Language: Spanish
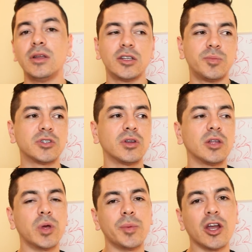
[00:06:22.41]
y las
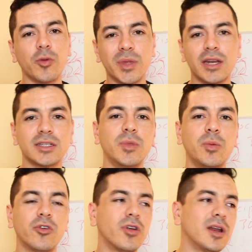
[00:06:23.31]
personas vuelven a cometer ese
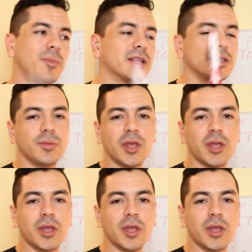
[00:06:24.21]
mismo error el martes,